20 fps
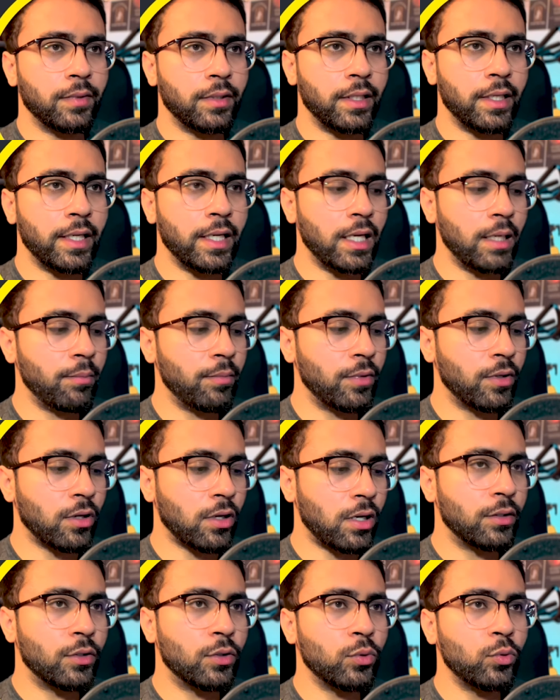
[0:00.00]
नेम
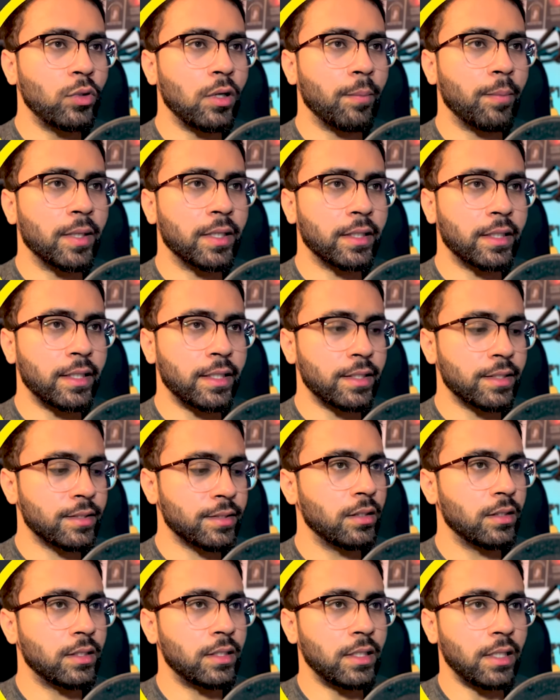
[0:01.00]
डॉट टू अपर केस
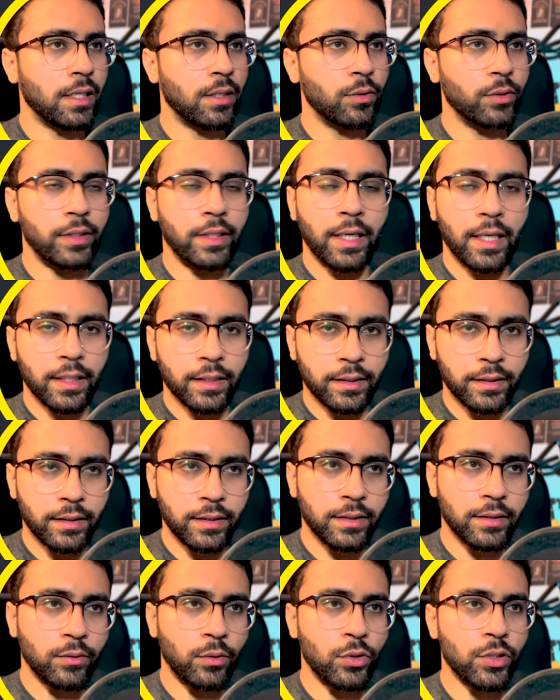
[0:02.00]
ठीक कोई दिक्कत नहीं है
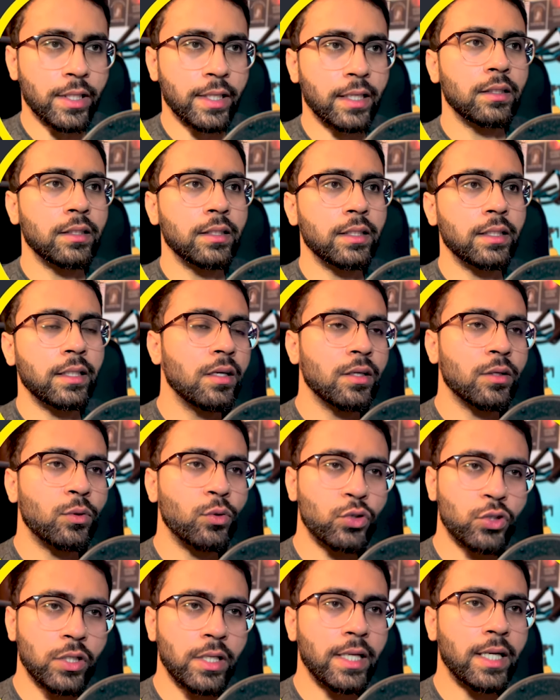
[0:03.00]
हो जाएगा ठीक है कुछ
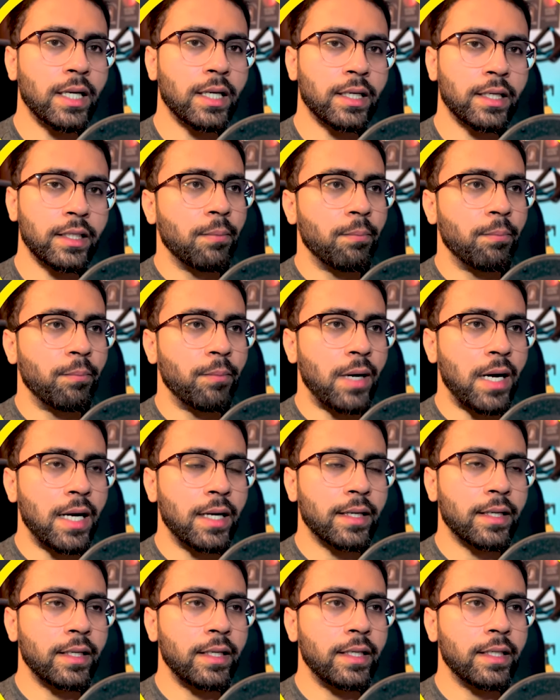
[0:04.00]
नहीं कर रहे हैं मान
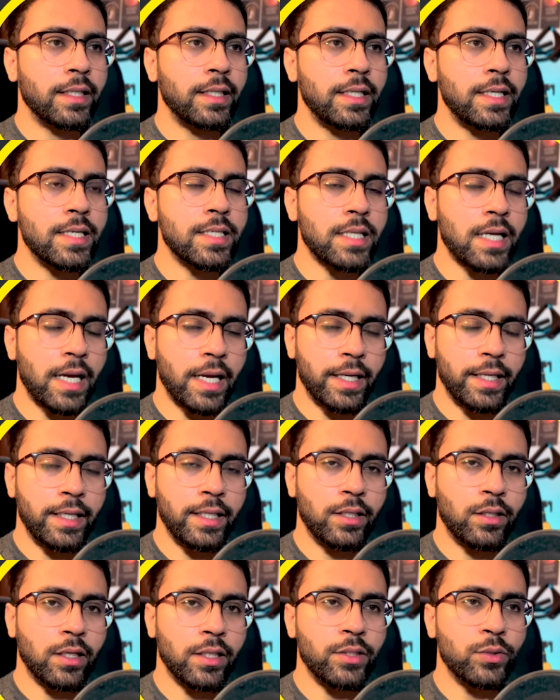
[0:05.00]
रहे हैं कि इस आईडी
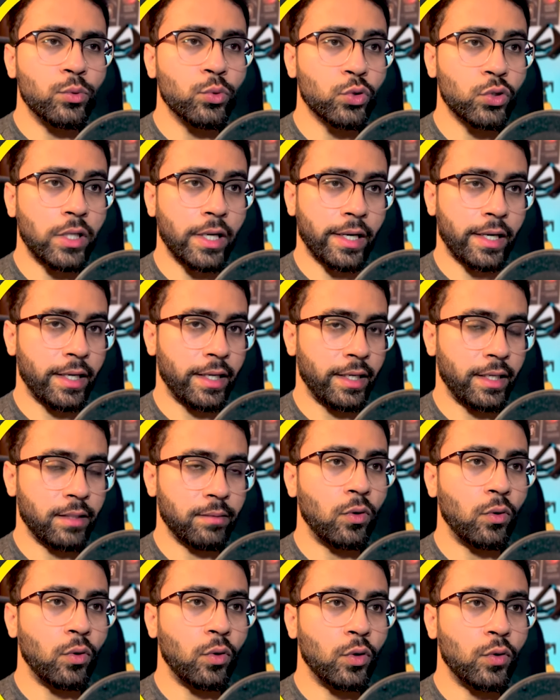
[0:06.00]
का यूज कर रहे हैं हम
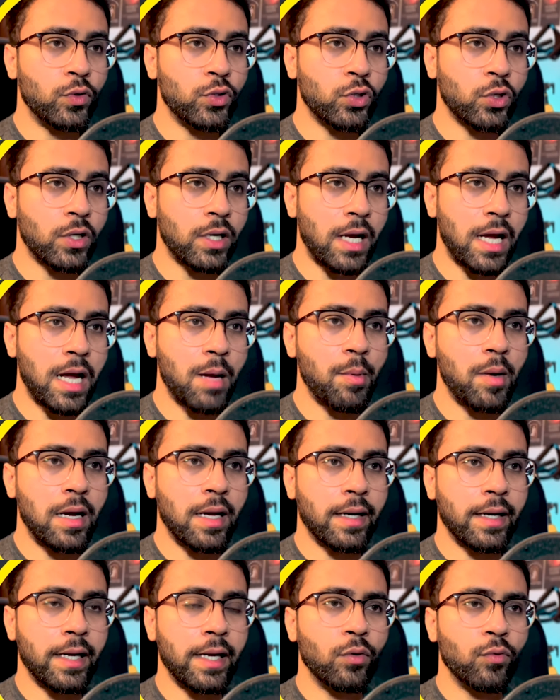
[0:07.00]
और वो जो राम आ रहा
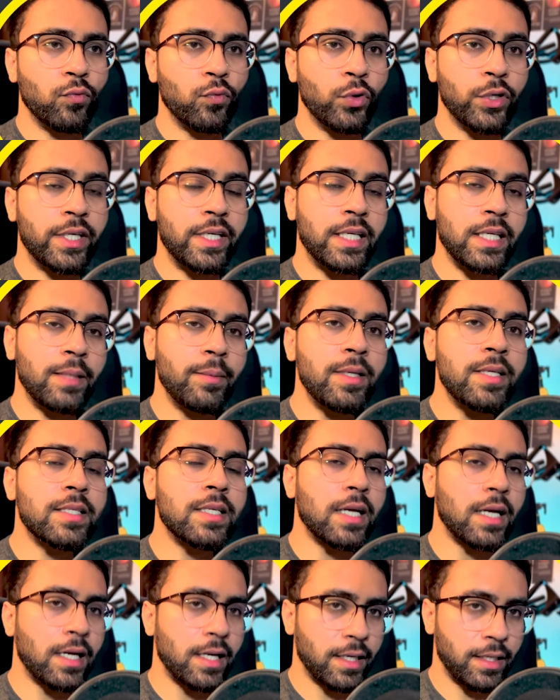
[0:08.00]
है वो डीवी से आ
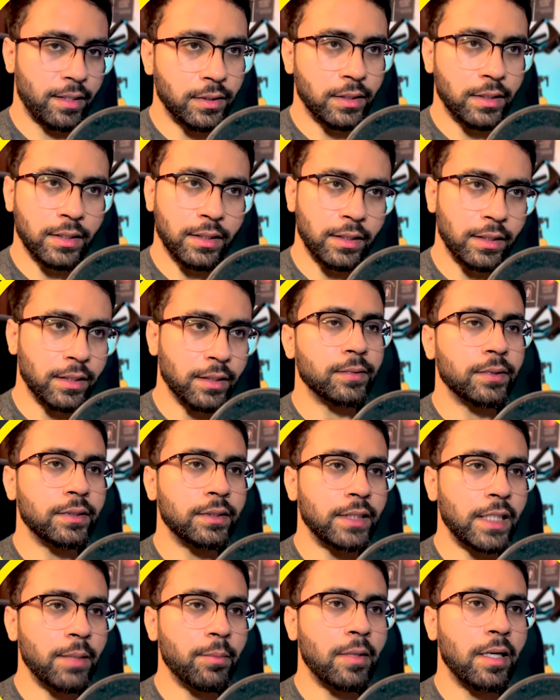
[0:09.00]
रहा है ठीक है
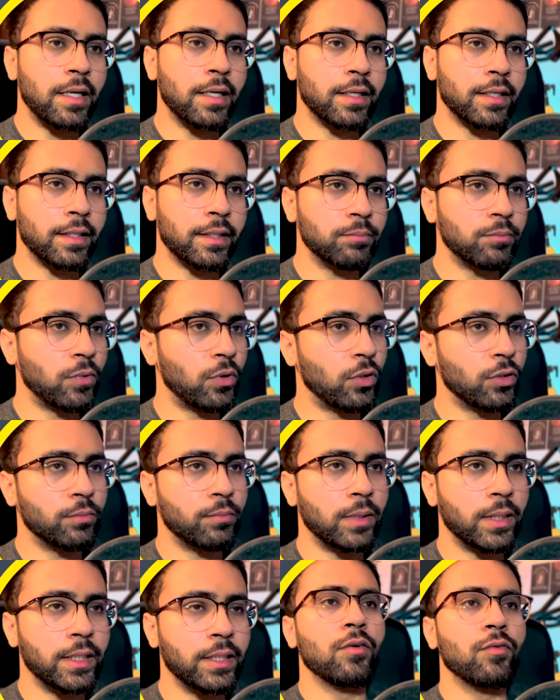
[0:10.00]
ये मान रहे हैं बहुत
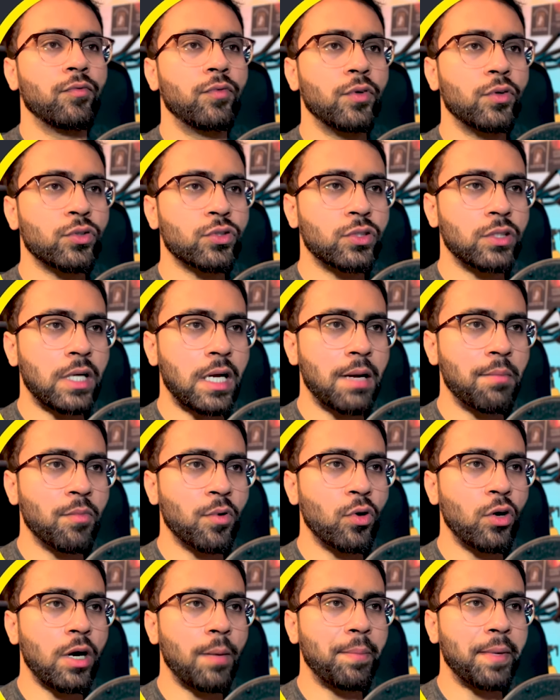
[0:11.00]
बढ़िया फिर उस नाम को
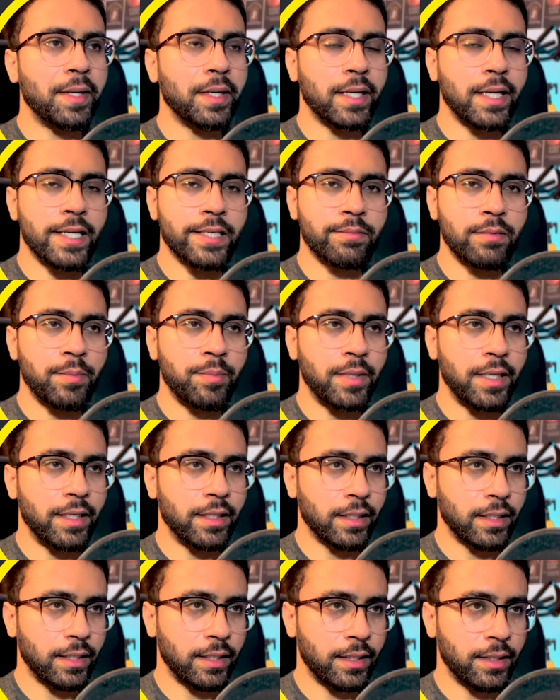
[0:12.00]
अपर केस में प्रिंट
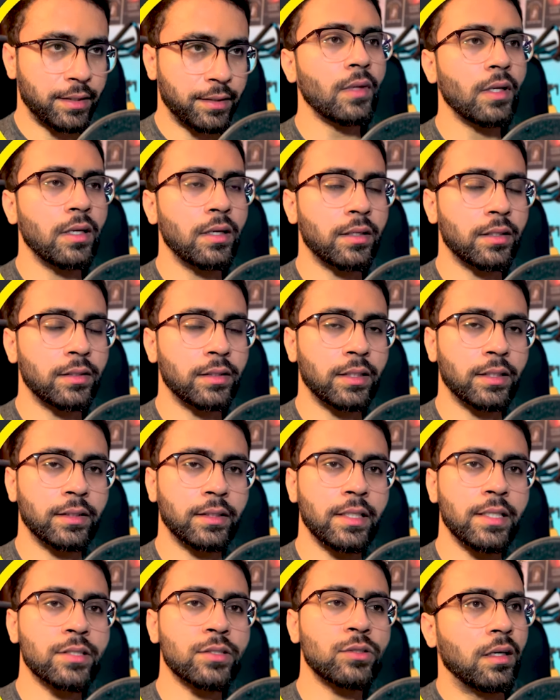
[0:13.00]
करा रहे हैं रन करते हैं
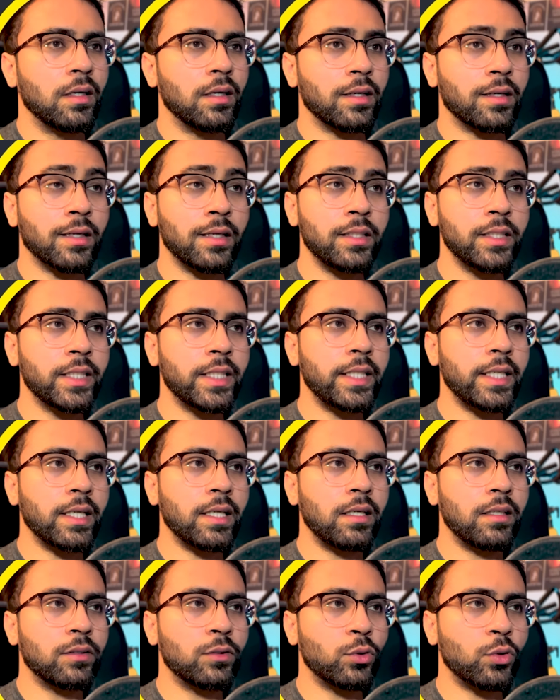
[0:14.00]
इसको रन किया
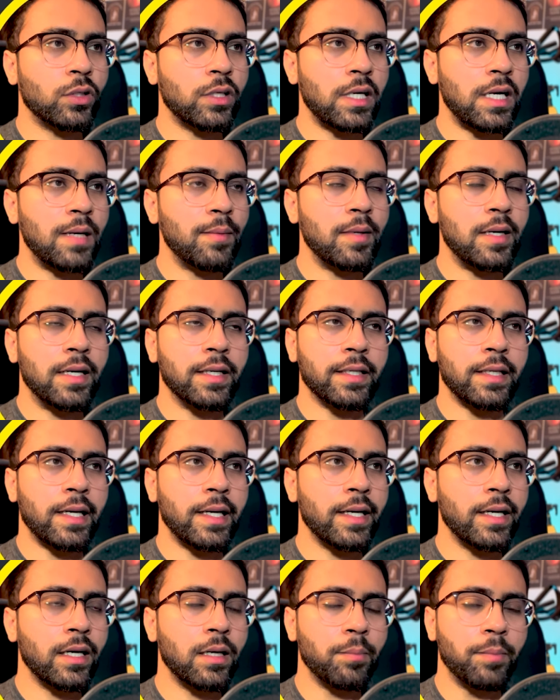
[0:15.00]
तो राम आ गया है
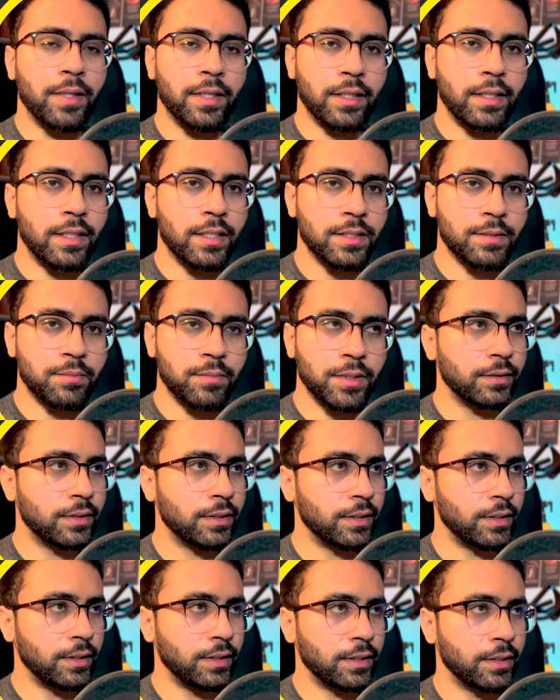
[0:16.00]
अपर केस में
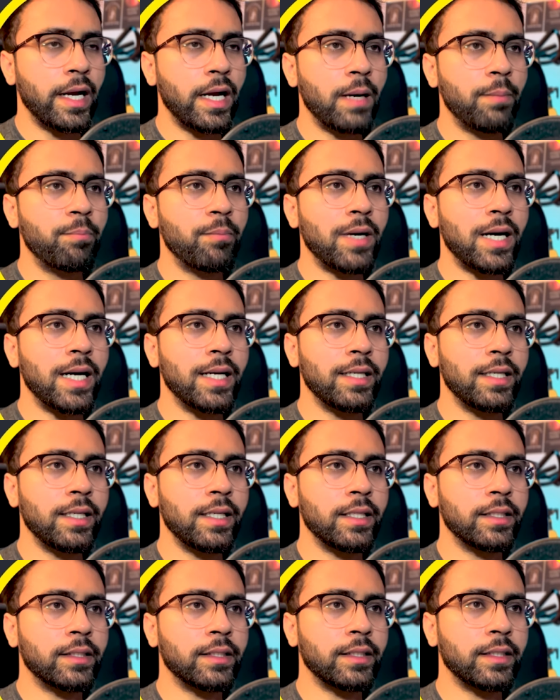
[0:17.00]
ठीक है अब मान
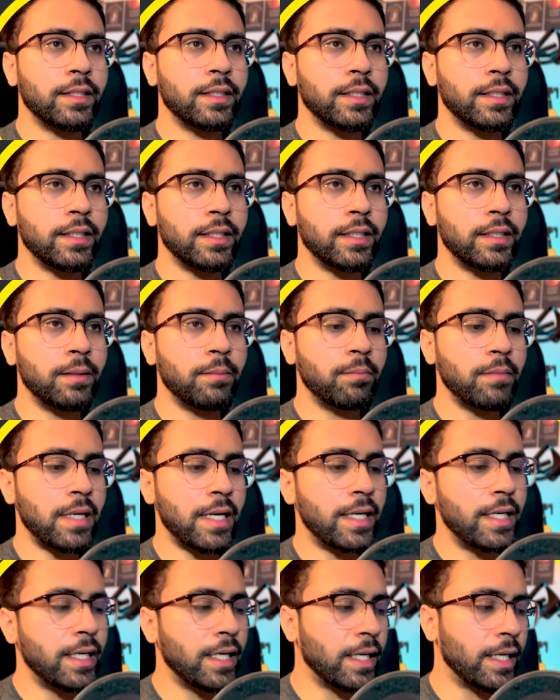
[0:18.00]
लेते हैं
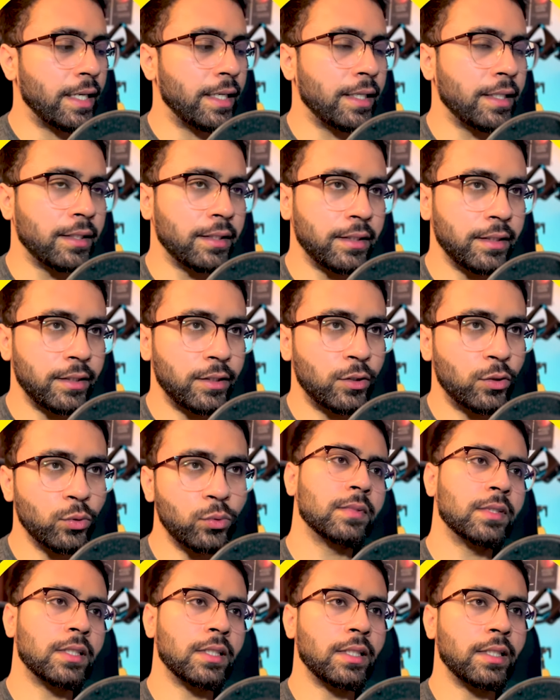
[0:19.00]
मैंने आई दी टू
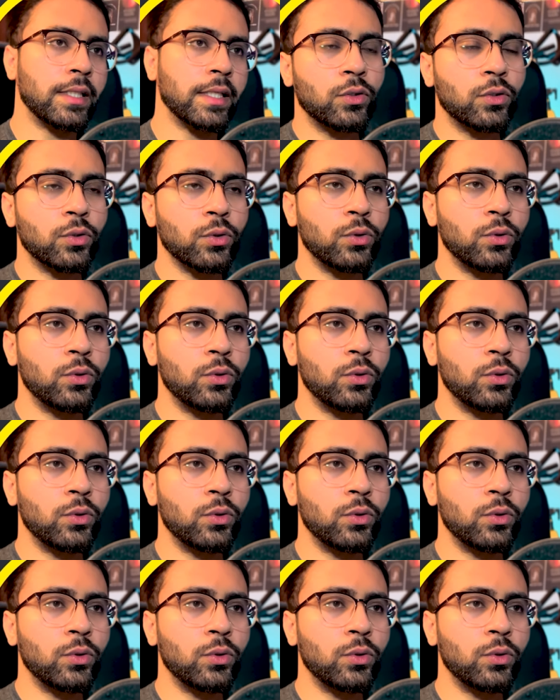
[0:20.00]
ठीक है तो